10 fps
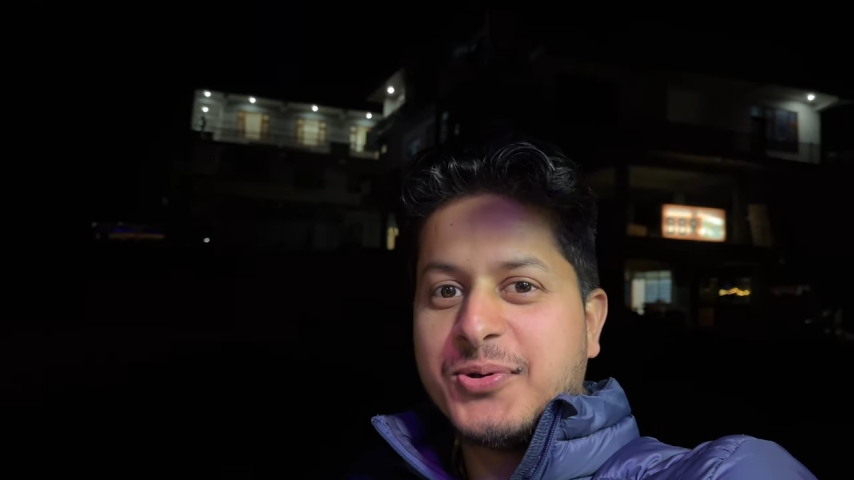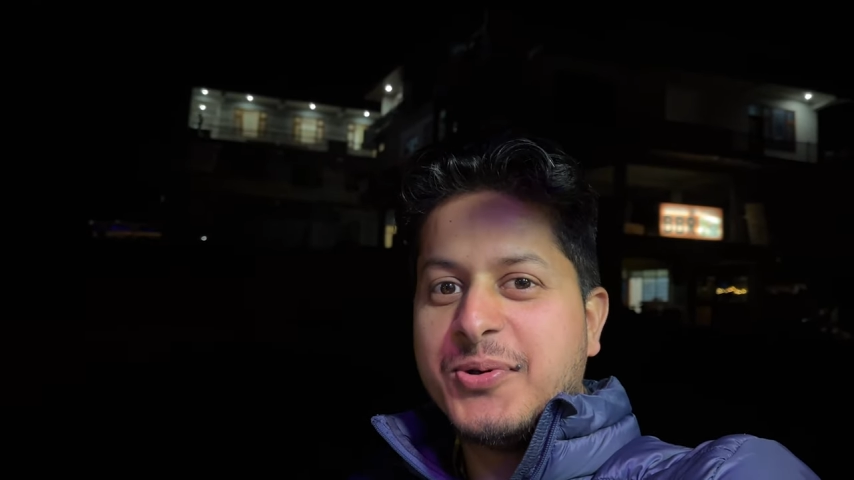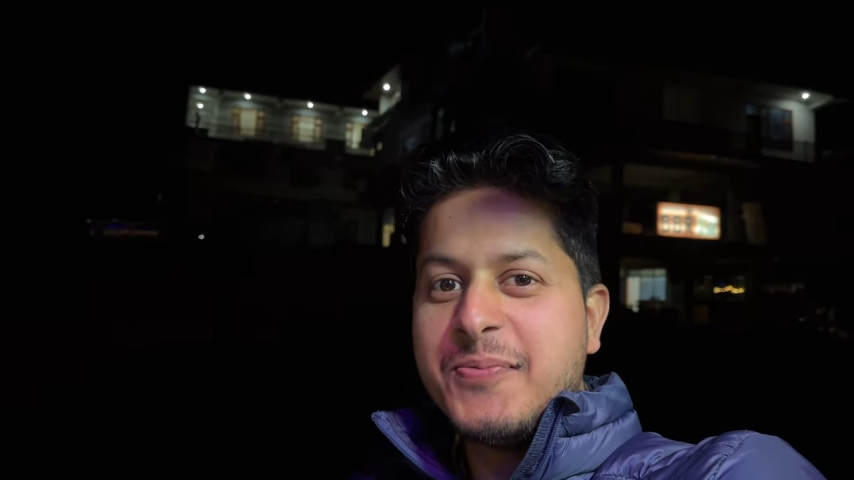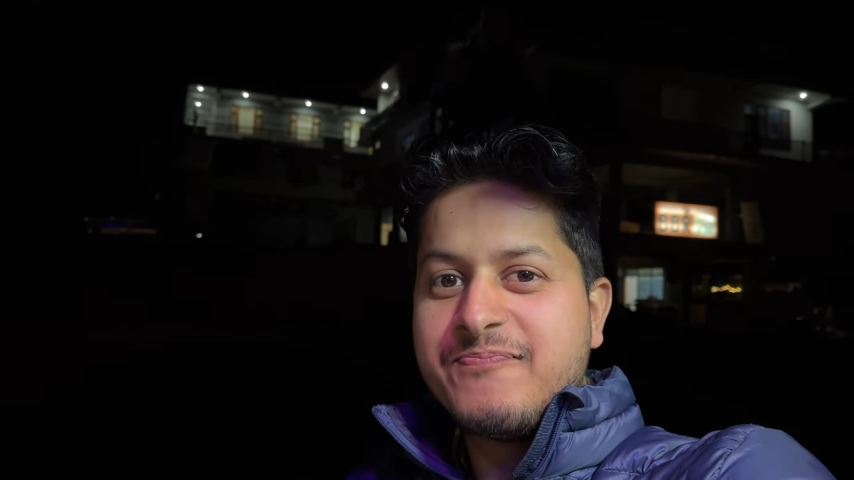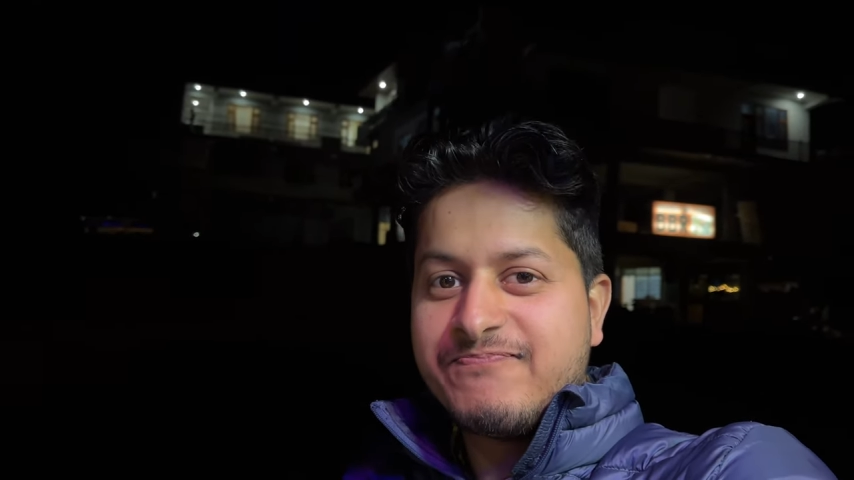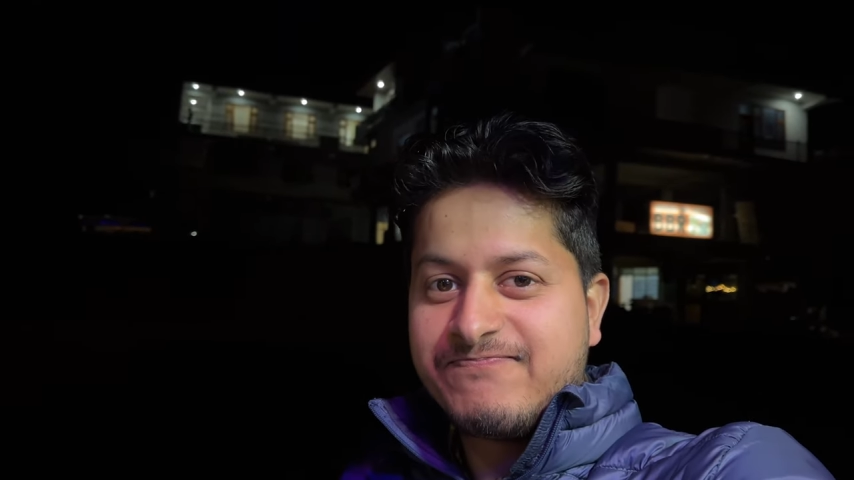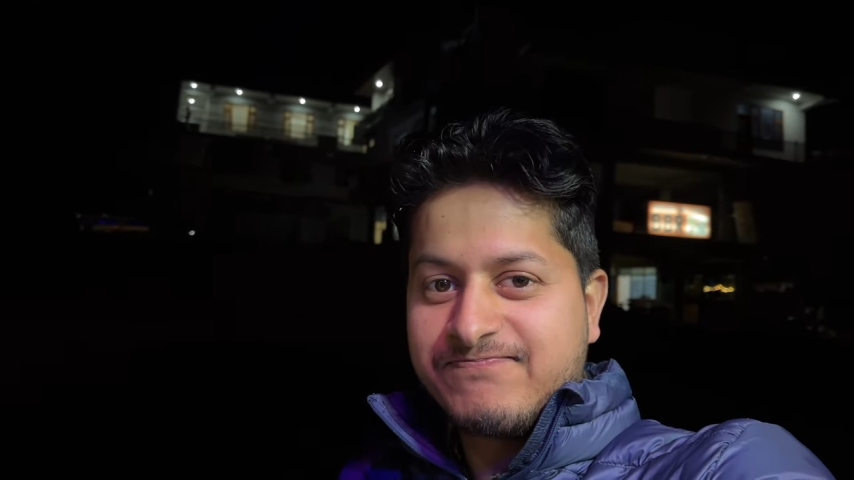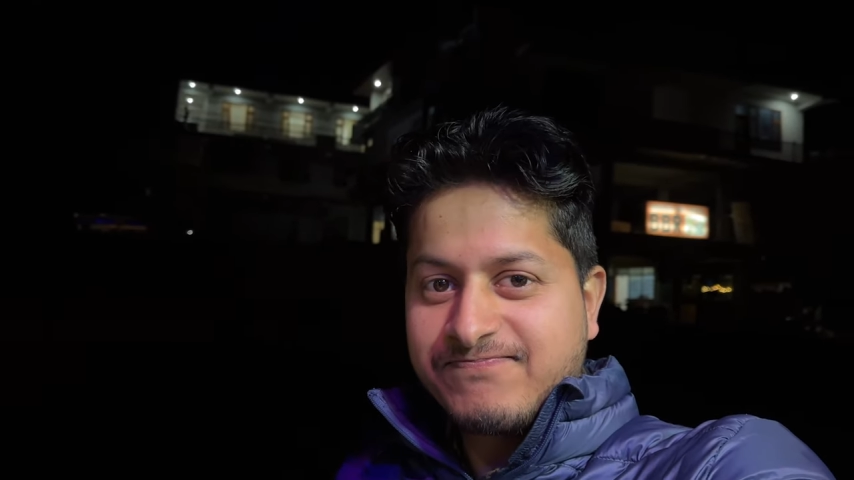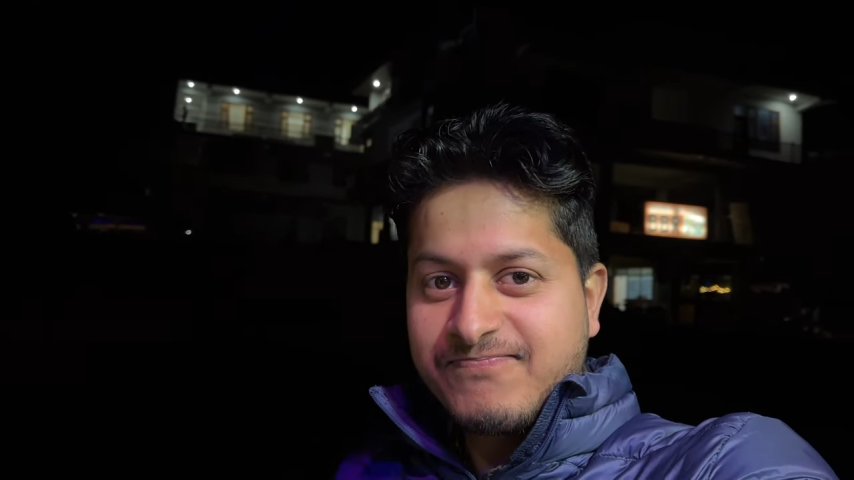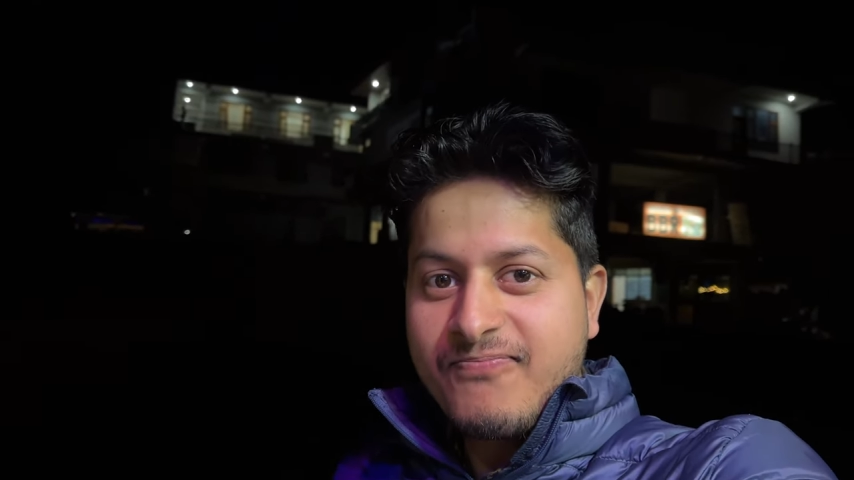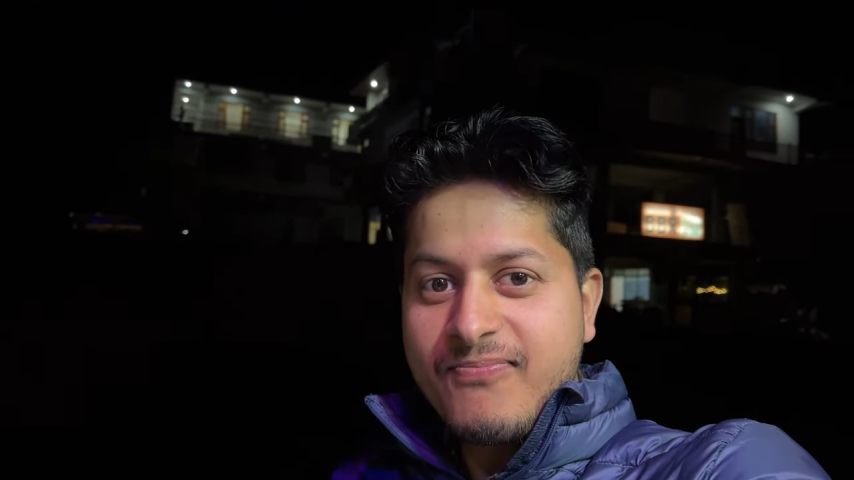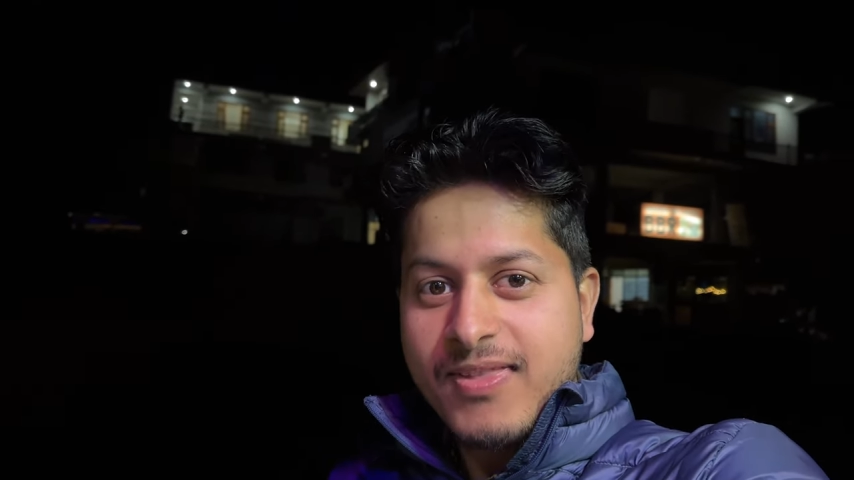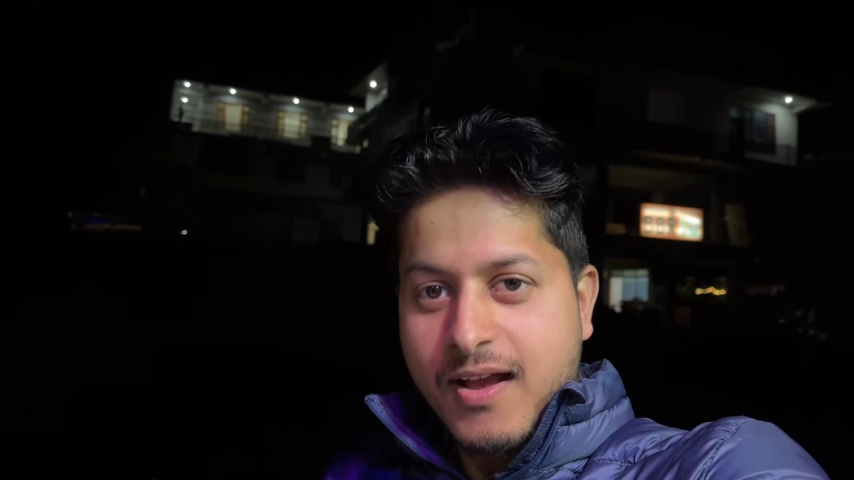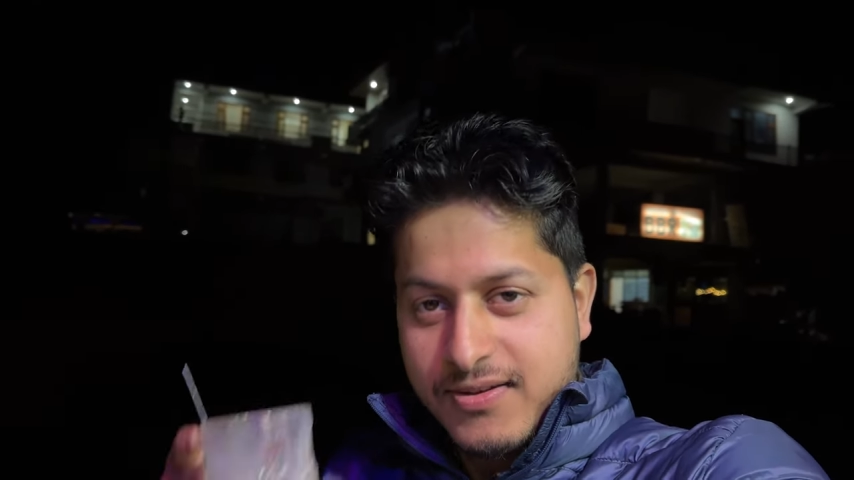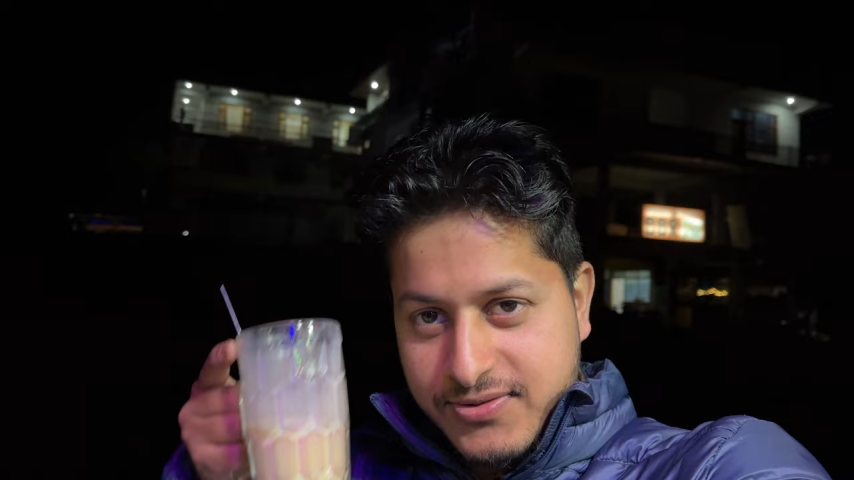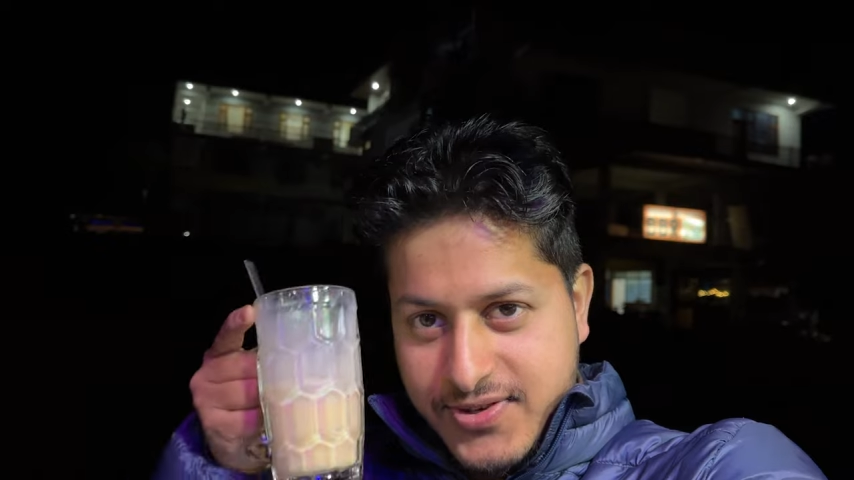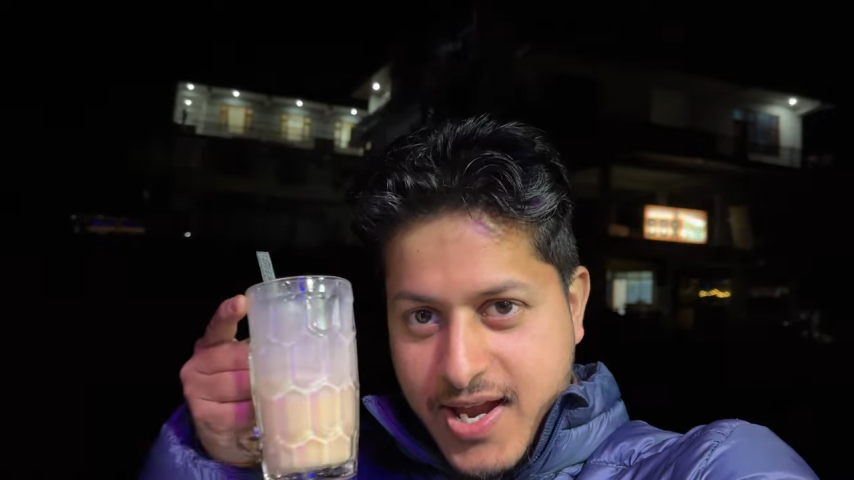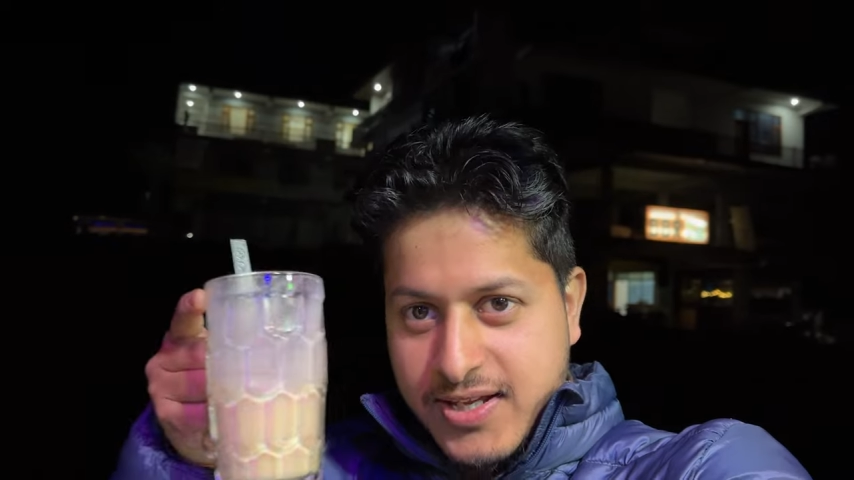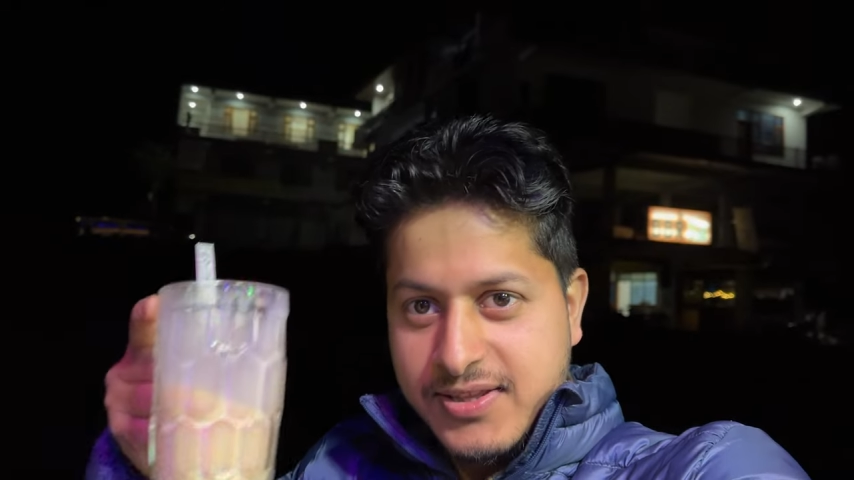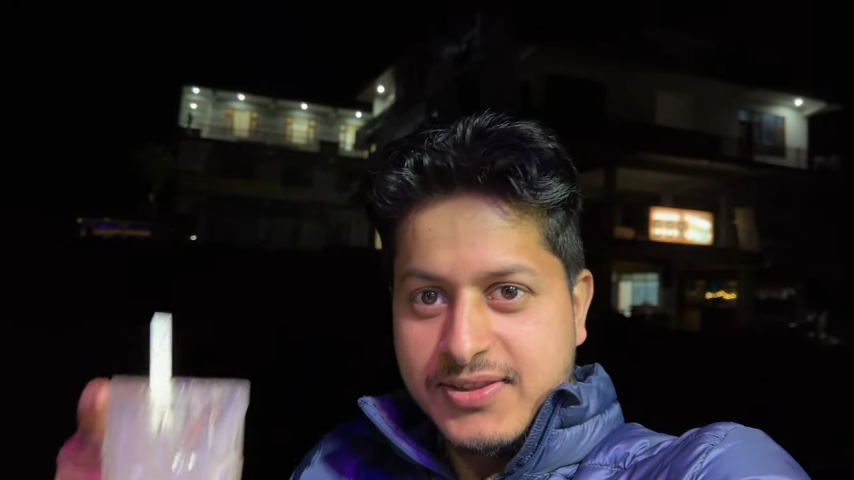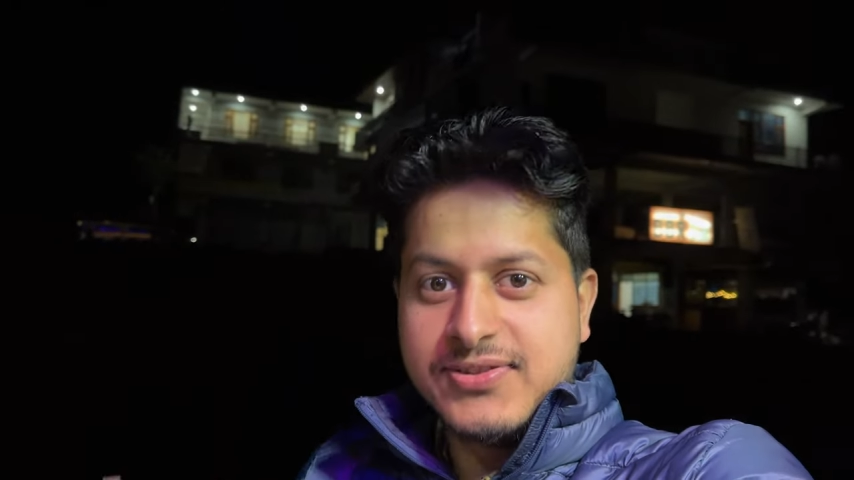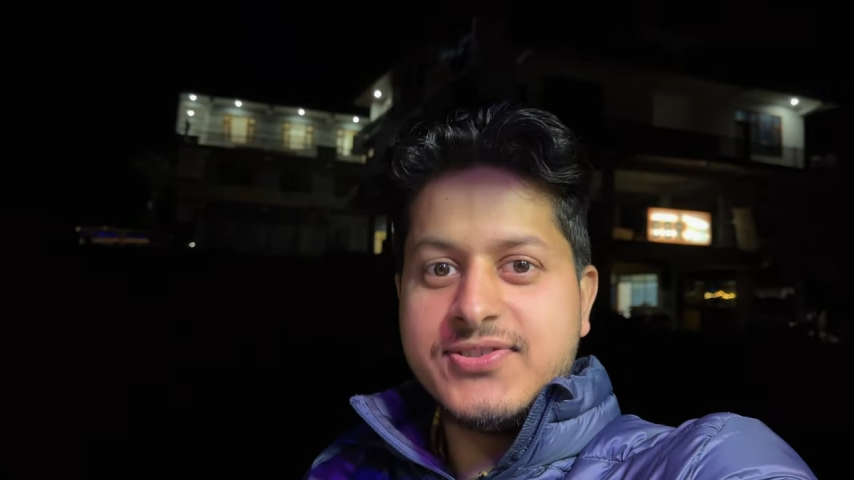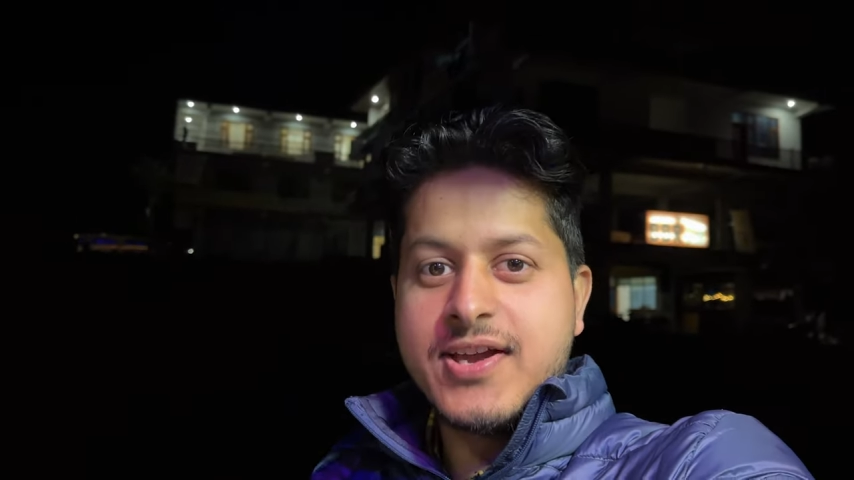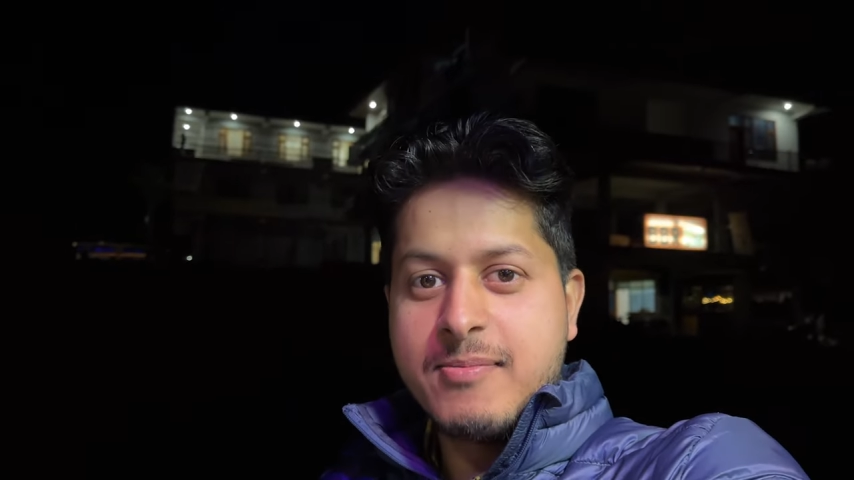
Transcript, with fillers: दो जय हिंद जय